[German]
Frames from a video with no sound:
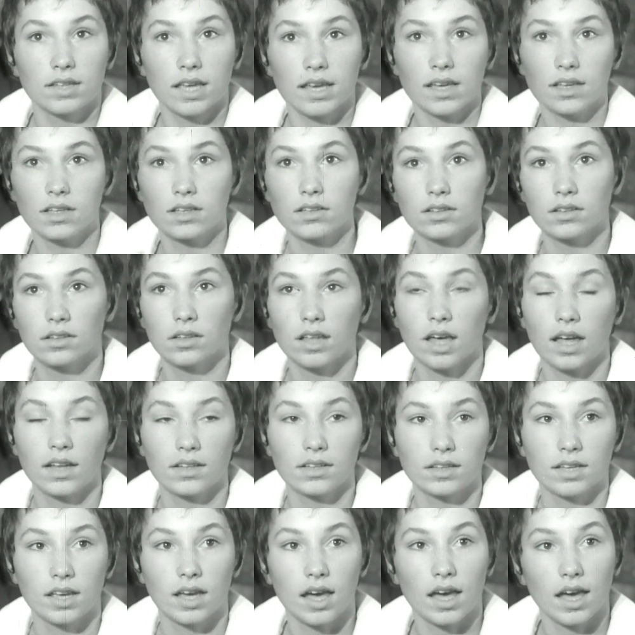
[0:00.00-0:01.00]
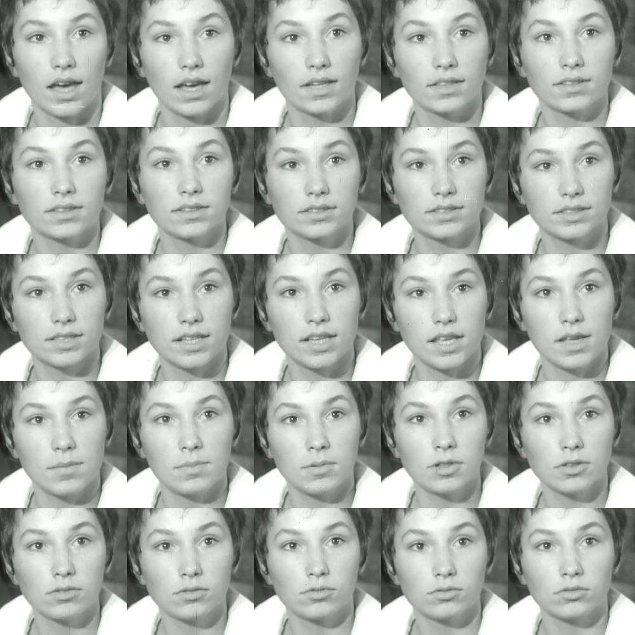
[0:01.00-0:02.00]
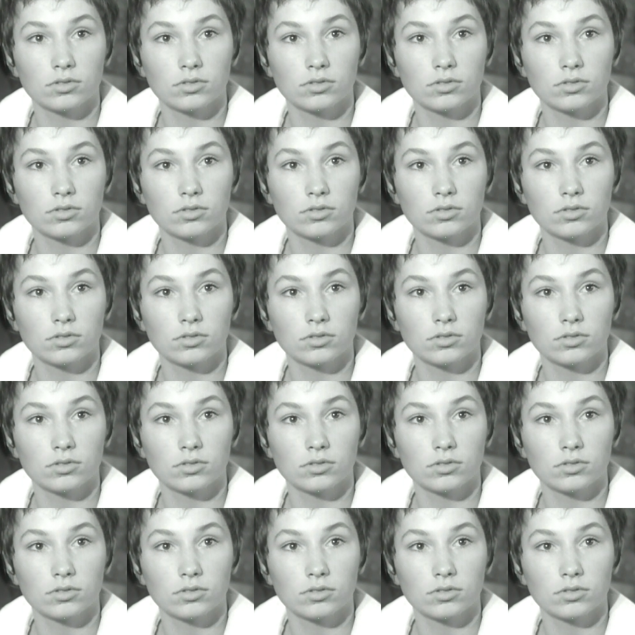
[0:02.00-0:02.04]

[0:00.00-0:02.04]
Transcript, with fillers: denken an ihr eigenes Leben